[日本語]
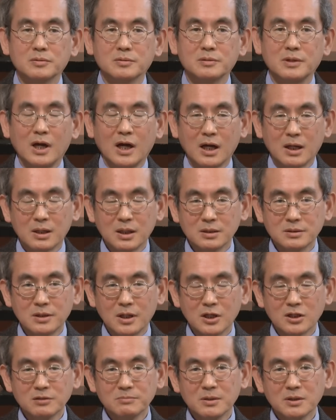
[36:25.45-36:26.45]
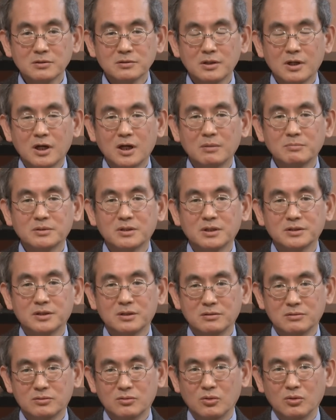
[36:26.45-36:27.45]
な る, なるべく長引か
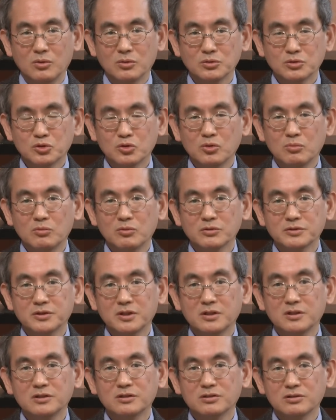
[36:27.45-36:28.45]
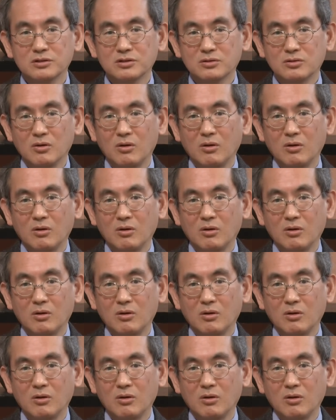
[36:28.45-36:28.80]
せると消耗戦にすると